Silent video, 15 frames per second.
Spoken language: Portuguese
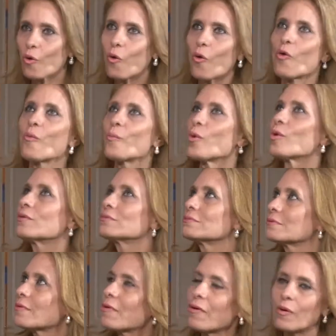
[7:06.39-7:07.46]
como?
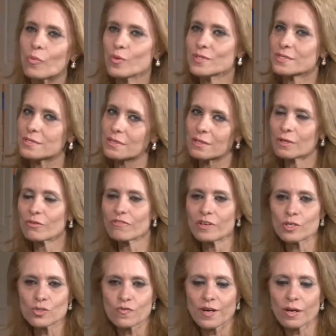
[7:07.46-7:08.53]
Como, assim, eu
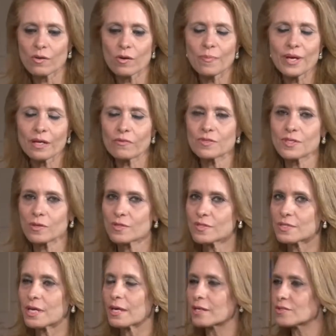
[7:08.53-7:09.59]
vejo e falo, como é que você
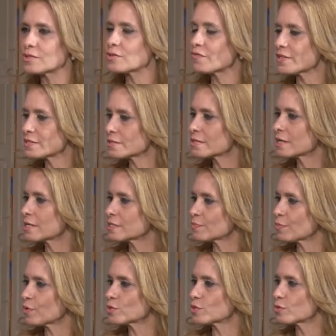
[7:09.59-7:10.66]
consegue? Às vezes eu faço essa
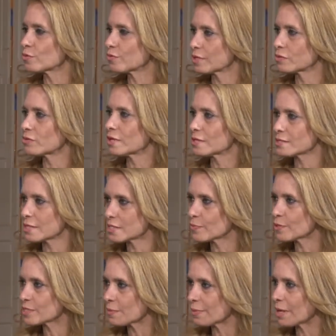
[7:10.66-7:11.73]
resposta, eu uhum. tento dar essa
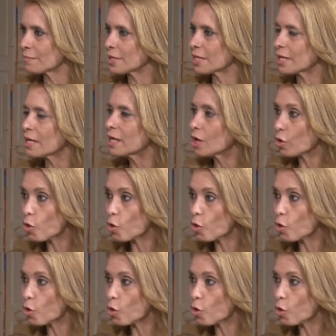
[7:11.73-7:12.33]
resposta para mim, né?